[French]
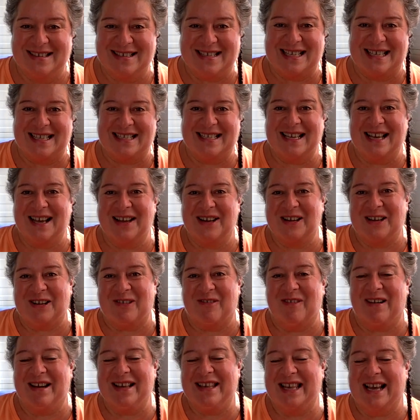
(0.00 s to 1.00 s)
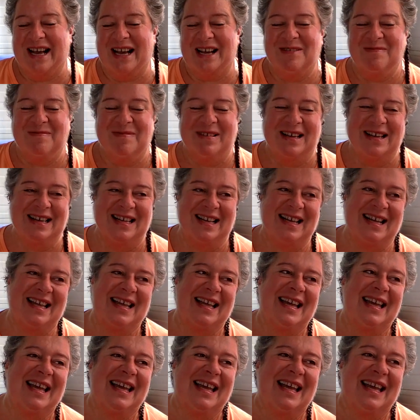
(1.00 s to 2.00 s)
C'était incroyable.
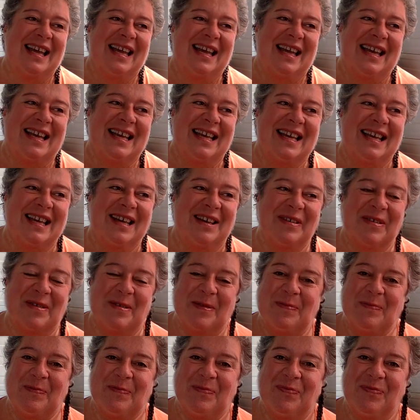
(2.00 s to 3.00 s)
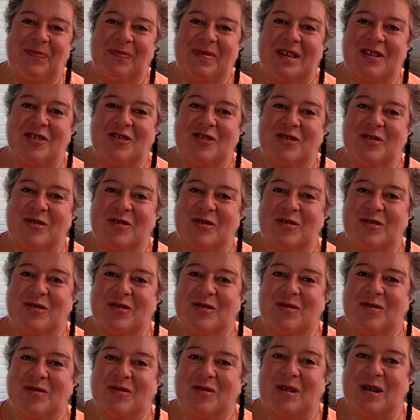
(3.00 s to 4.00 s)
Et je,
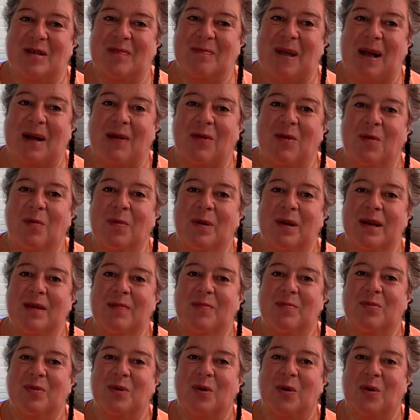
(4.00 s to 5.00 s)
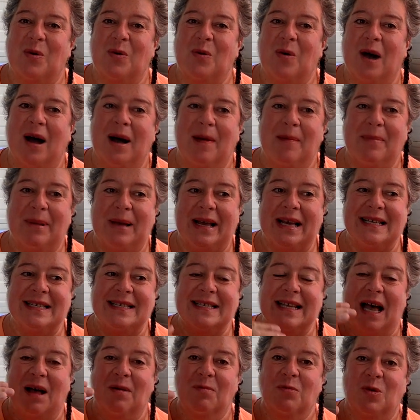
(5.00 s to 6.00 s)
n'ai pas compris pourquoi après
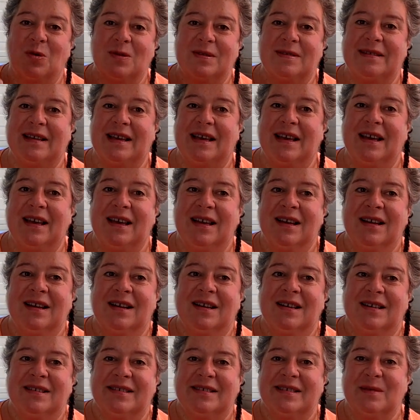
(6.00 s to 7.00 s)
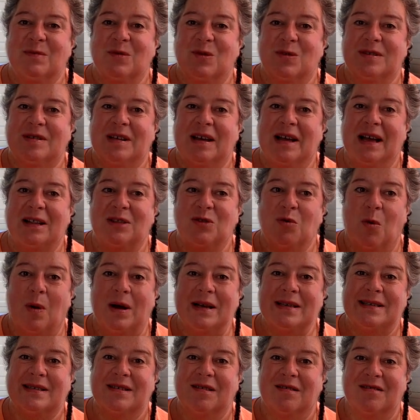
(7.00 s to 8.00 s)
ça a monté. C'est monté à
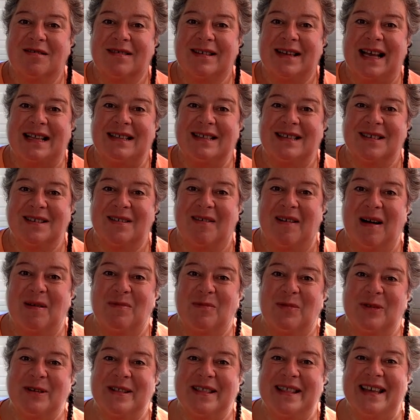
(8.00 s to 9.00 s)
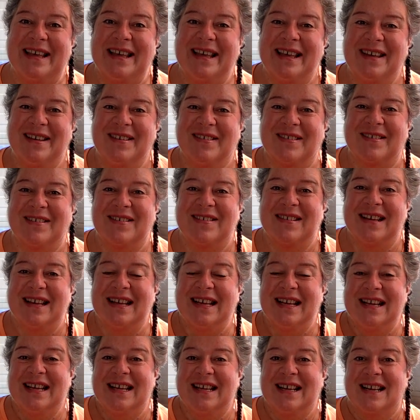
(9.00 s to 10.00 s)
300, 400 abonnés.
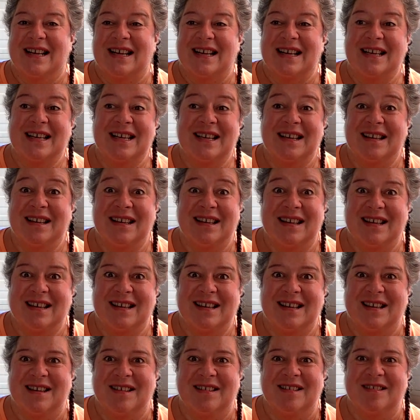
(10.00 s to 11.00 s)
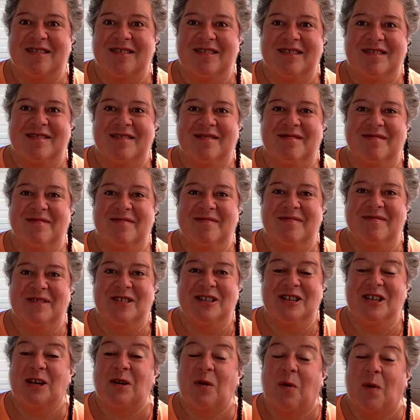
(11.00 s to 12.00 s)
et,
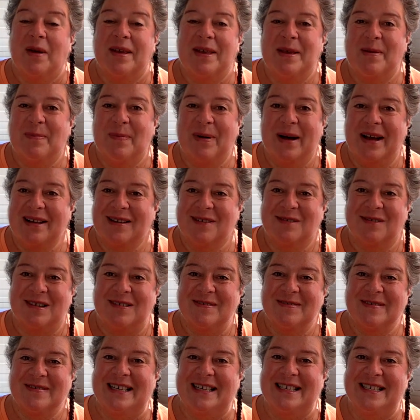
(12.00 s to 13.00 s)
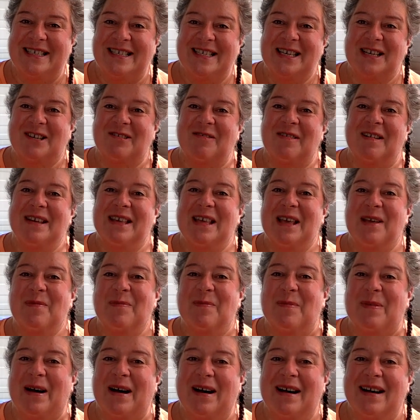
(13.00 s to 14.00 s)
j'y croyais pas, quoi. j'y croyais
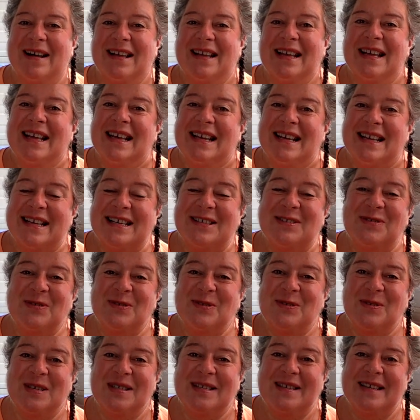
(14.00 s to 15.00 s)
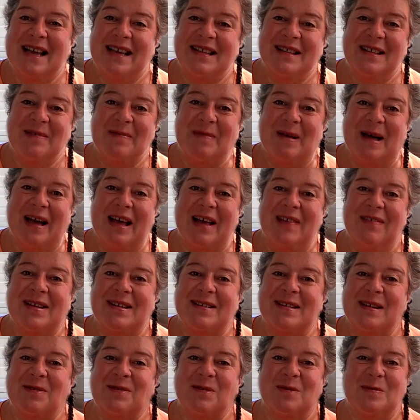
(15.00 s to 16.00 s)
pas. Et tout de suite, ça a démarré
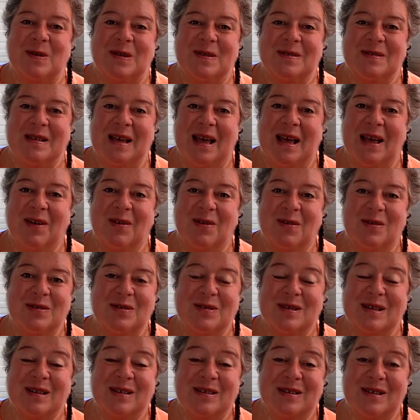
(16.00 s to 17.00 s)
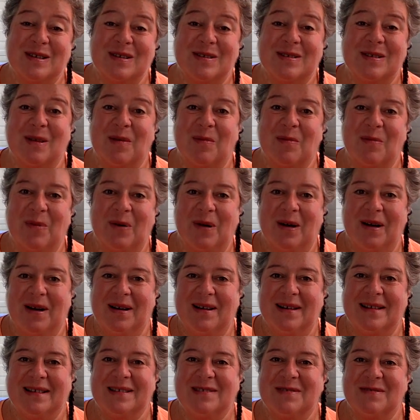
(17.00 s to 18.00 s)
avec des commentaires euh, très très
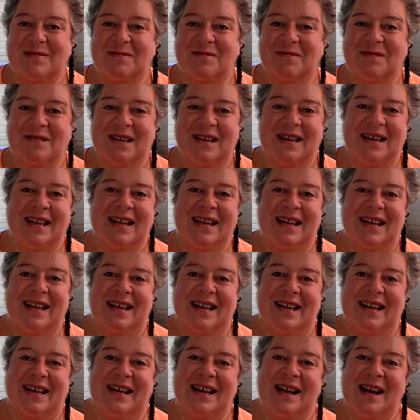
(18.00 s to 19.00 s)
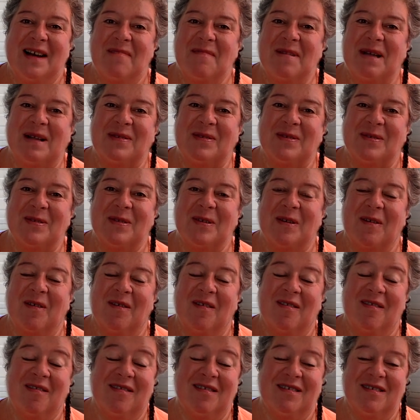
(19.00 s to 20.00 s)
sympas et tout. Et là,
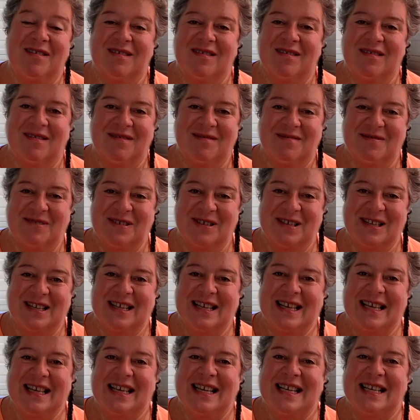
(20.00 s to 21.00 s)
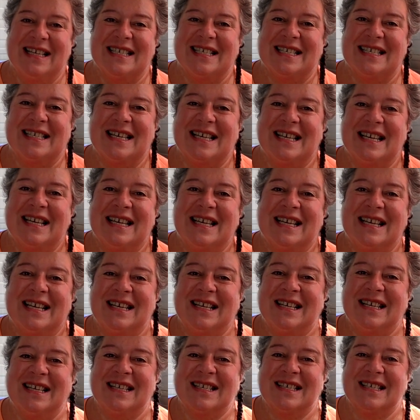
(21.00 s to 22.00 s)
maintenant, euh,
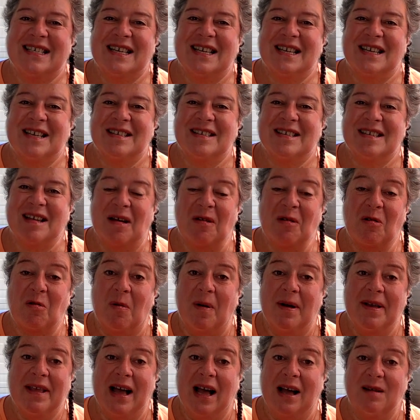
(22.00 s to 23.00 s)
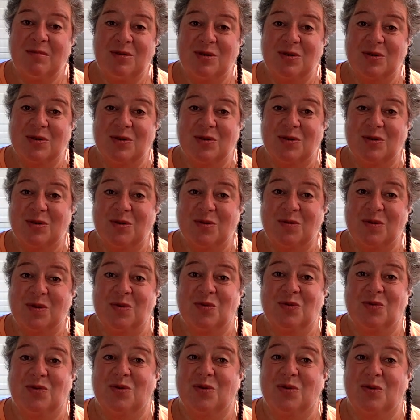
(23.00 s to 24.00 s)
c'est incroyable. Je, suis
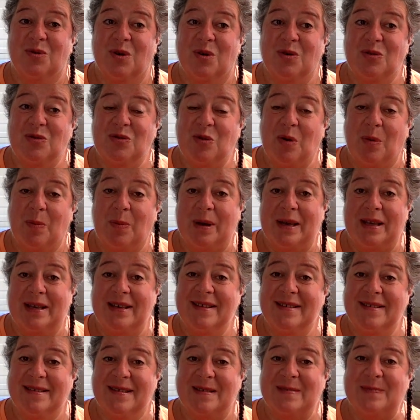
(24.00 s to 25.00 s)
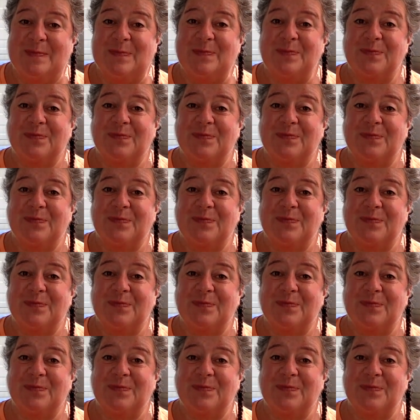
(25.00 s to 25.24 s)
toujours euh, surprise.